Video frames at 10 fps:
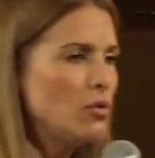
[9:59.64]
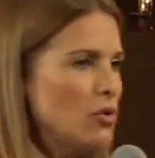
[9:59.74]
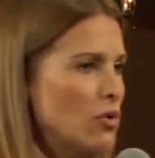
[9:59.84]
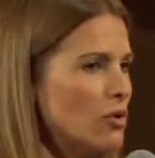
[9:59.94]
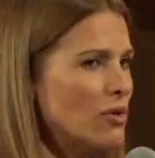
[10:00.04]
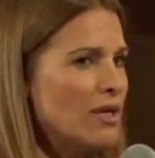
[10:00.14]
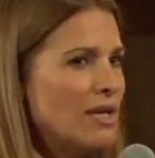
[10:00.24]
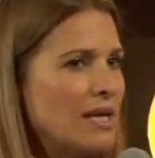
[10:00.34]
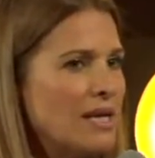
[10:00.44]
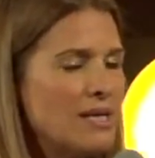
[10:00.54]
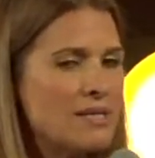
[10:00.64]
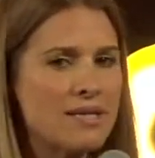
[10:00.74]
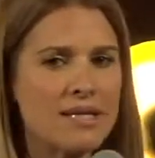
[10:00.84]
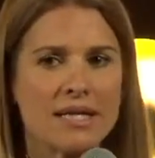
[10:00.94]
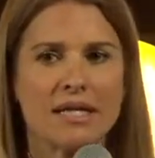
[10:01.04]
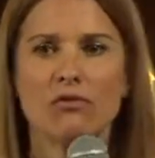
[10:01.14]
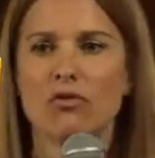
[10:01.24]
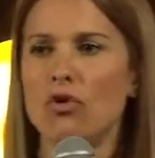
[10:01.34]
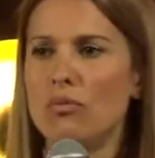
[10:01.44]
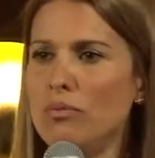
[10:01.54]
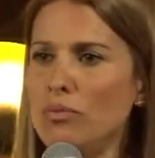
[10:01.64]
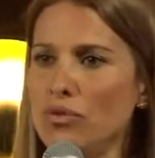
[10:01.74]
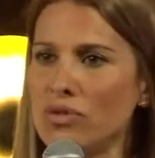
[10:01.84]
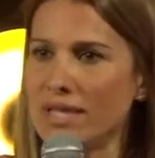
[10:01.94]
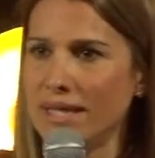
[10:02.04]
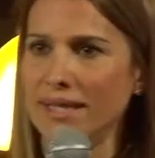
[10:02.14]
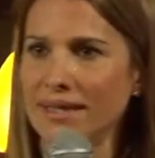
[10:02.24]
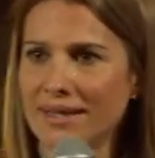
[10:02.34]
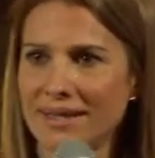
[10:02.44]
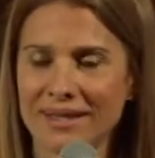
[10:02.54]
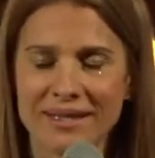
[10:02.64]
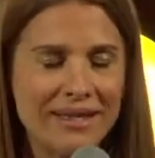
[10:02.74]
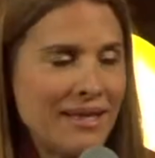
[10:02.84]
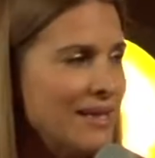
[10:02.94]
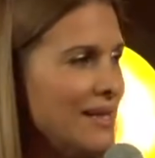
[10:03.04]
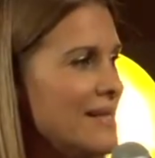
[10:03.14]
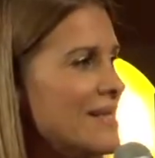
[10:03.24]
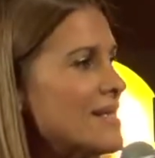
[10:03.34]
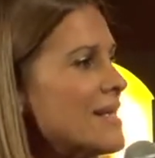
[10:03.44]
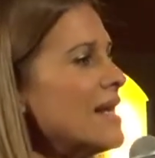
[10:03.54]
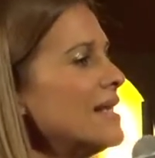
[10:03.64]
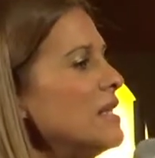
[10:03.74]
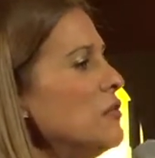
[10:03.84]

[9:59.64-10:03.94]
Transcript: Dieu. C'est celle qui veut le museler c'est celle qui